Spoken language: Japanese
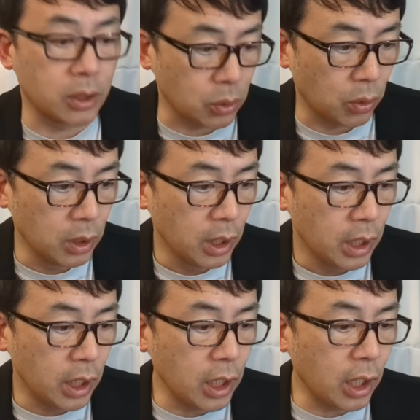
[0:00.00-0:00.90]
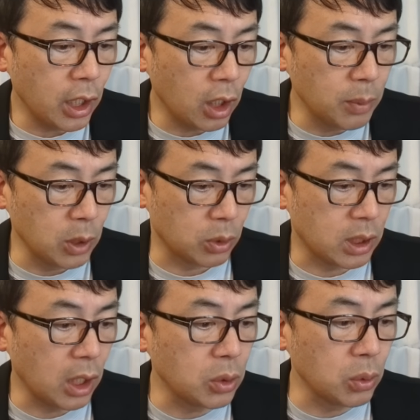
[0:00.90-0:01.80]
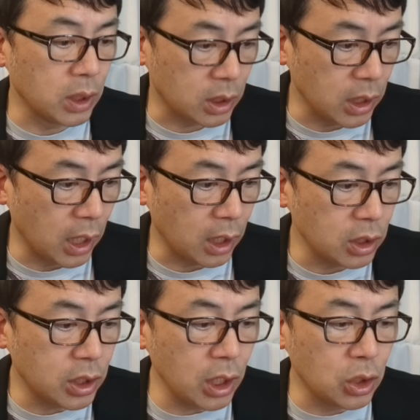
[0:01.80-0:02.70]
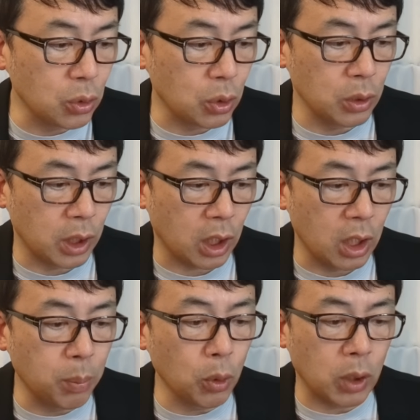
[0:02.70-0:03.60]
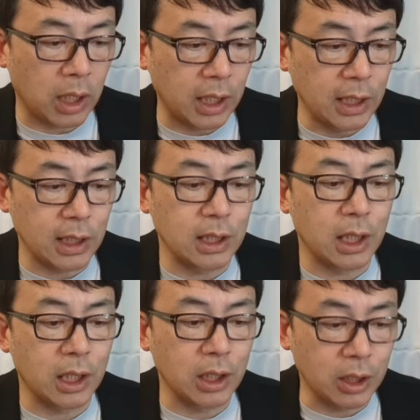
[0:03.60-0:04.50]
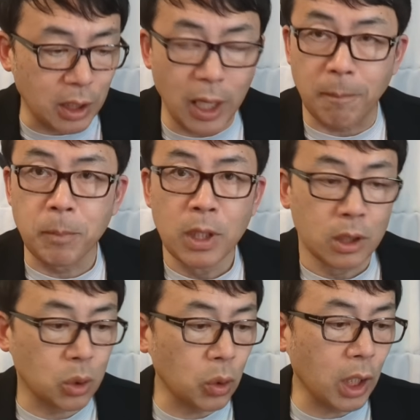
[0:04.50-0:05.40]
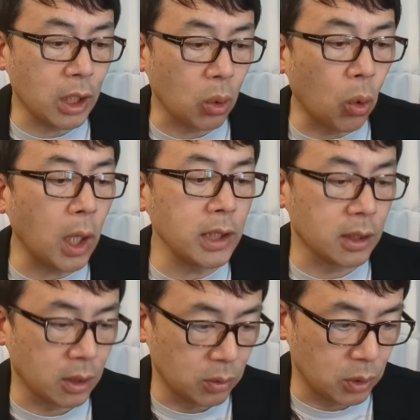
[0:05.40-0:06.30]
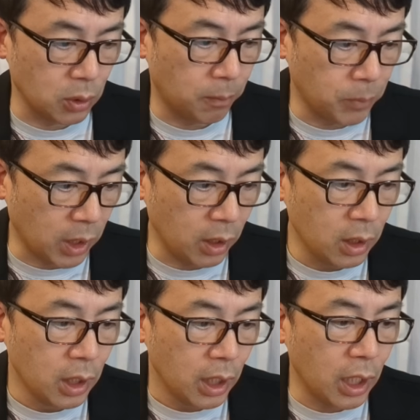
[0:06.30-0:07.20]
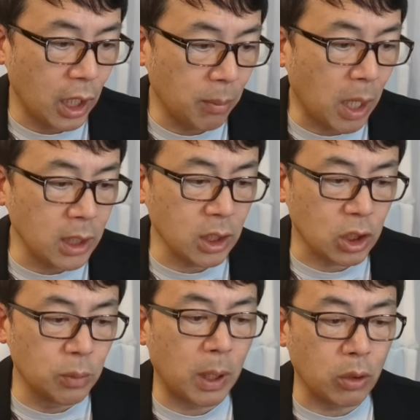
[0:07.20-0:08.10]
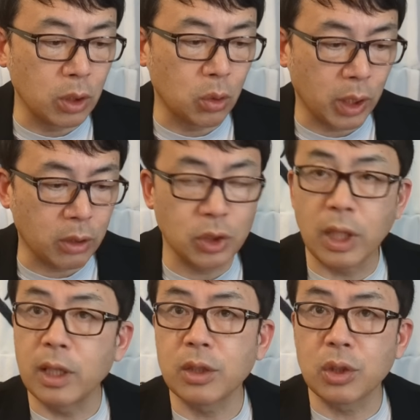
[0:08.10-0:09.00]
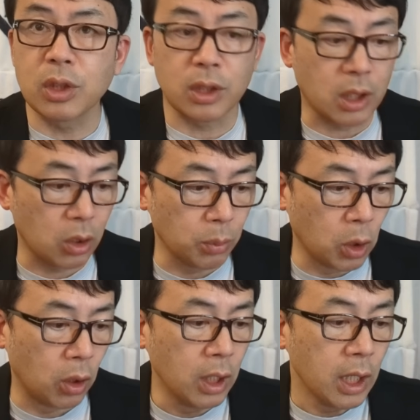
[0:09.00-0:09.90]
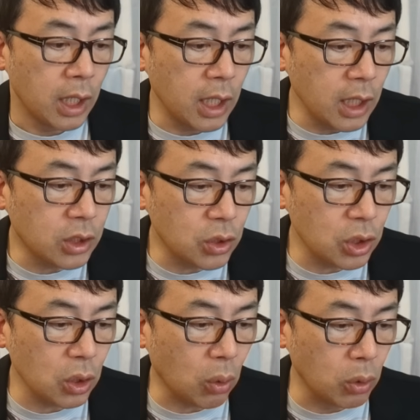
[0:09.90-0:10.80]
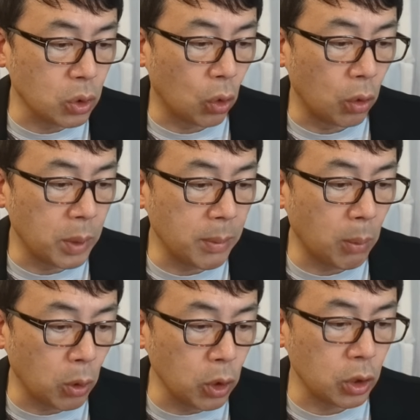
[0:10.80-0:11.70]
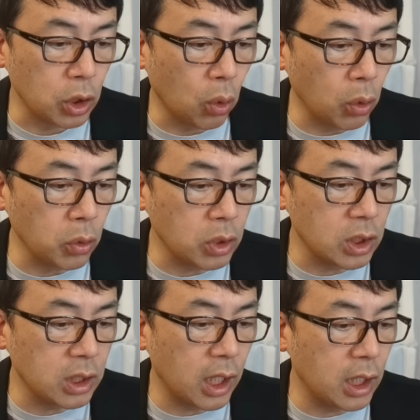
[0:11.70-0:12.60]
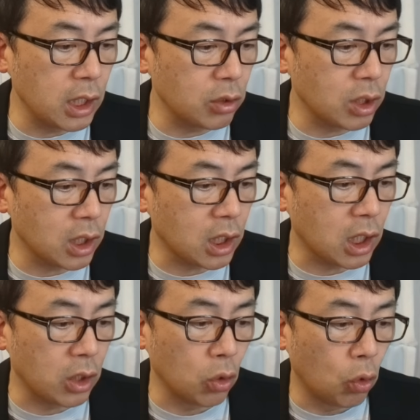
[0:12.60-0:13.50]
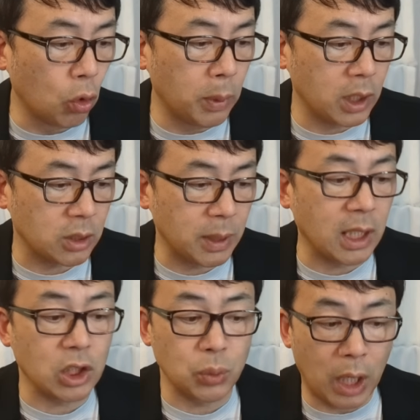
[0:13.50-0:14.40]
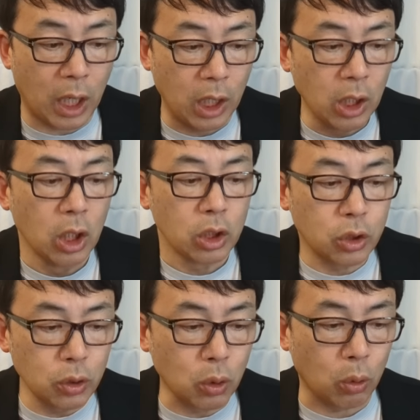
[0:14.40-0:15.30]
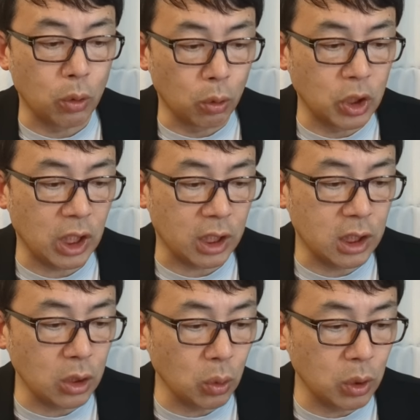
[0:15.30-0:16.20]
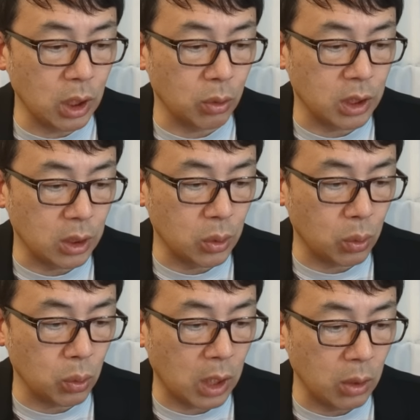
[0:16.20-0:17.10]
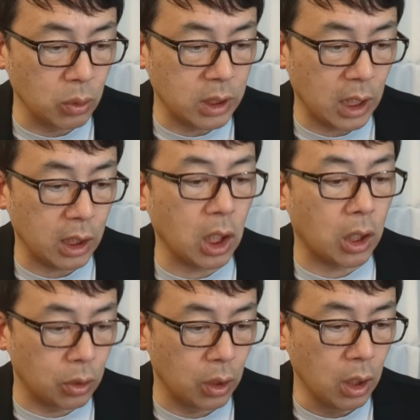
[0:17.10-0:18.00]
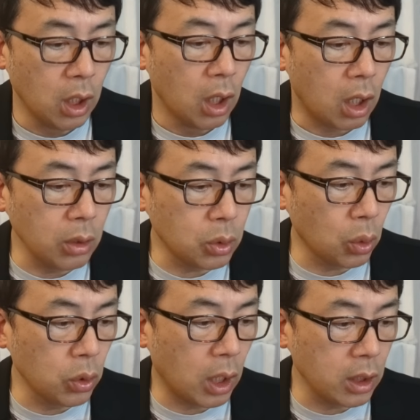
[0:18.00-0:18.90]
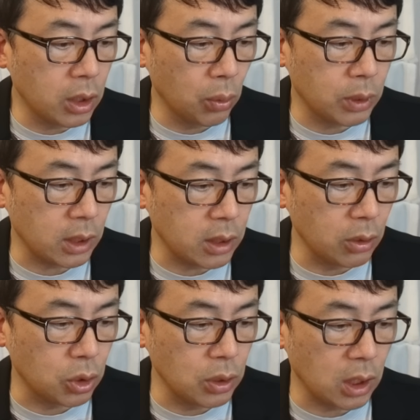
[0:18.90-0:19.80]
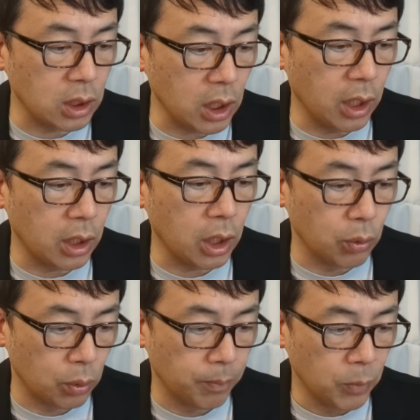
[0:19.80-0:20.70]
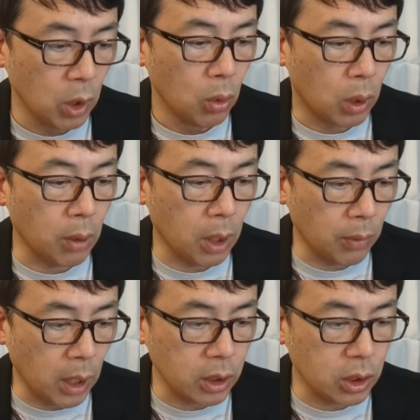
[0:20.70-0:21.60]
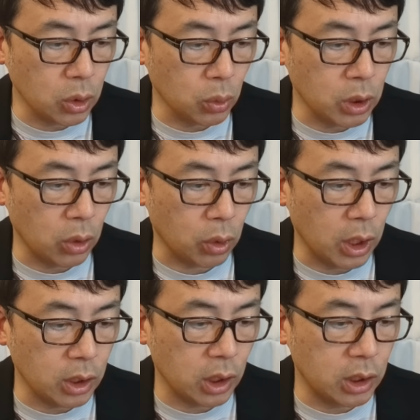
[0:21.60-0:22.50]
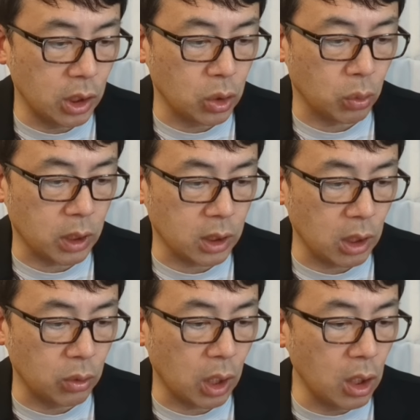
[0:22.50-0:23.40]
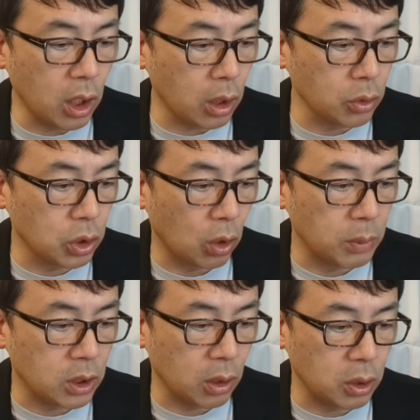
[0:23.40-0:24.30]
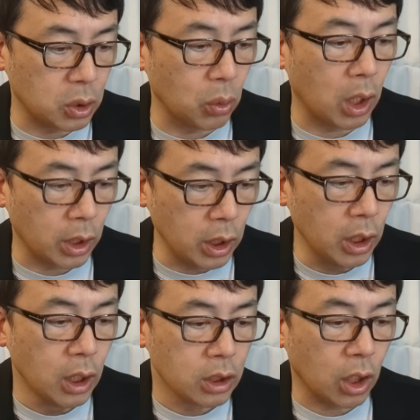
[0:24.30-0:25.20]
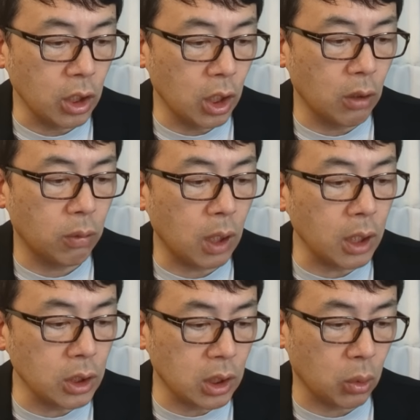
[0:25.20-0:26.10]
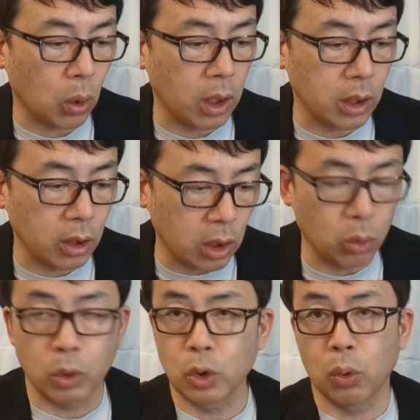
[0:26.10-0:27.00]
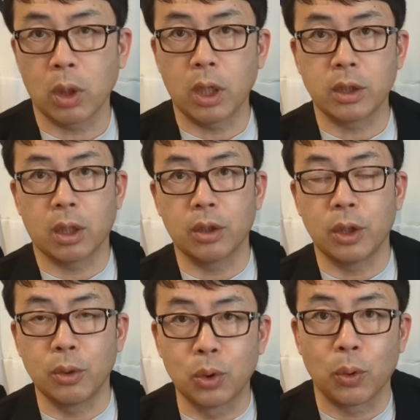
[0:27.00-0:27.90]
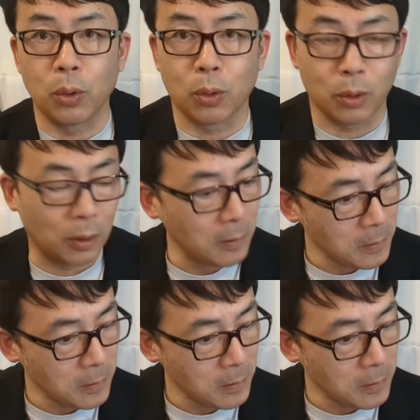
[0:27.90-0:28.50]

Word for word: ですよ。AIIB のサイトにですね、2019年なんかレポートが掲載されていて、で、その中にね、こう書いてあったって言うんですよ。ね。アジアスーパーグリッド、略して ASG ですけれども、ASG 構想を見守る日本の自然エネルギー機関の大林美香氏は、中国、ロシア、北朝鮮の接続の可能性が高く、半島の安定を助ける手段にさえなり得る。我々は北朝鮮の経済成長を助ける何らかの手段を見つける必要があり、再エネは不可欠だと語ったと紹介されているということ。